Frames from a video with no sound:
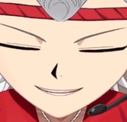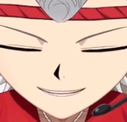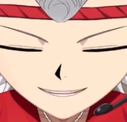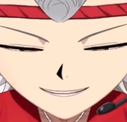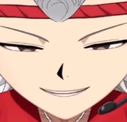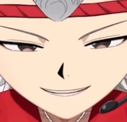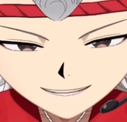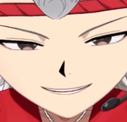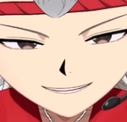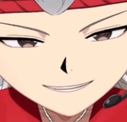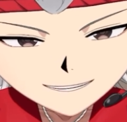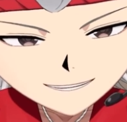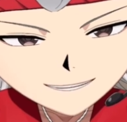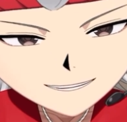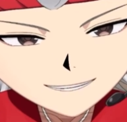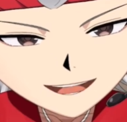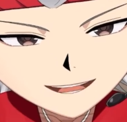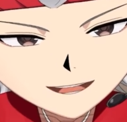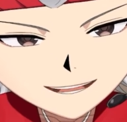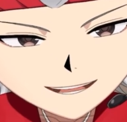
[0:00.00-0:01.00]
うん
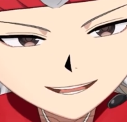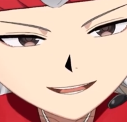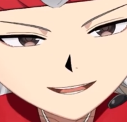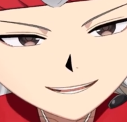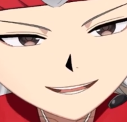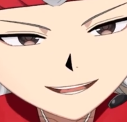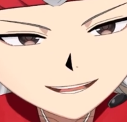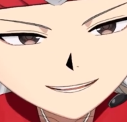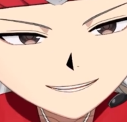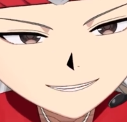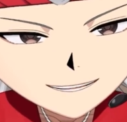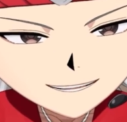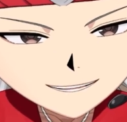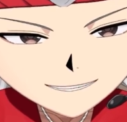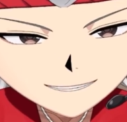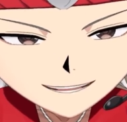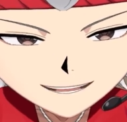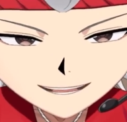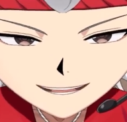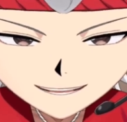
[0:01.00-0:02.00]
食べてみたんですけど
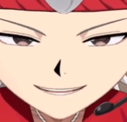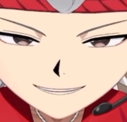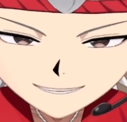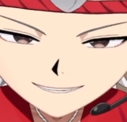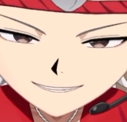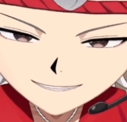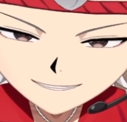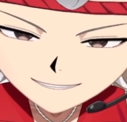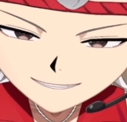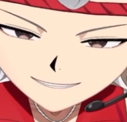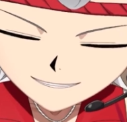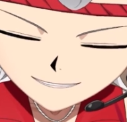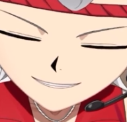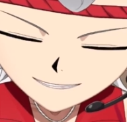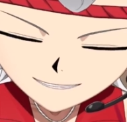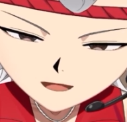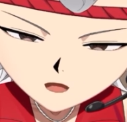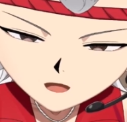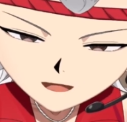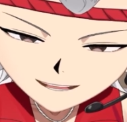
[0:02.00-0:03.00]
ね
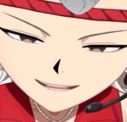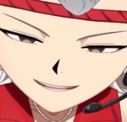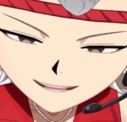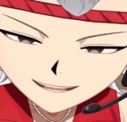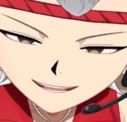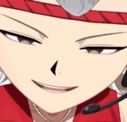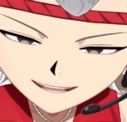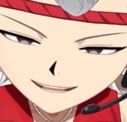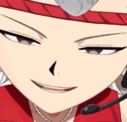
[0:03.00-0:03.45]
やっぱりね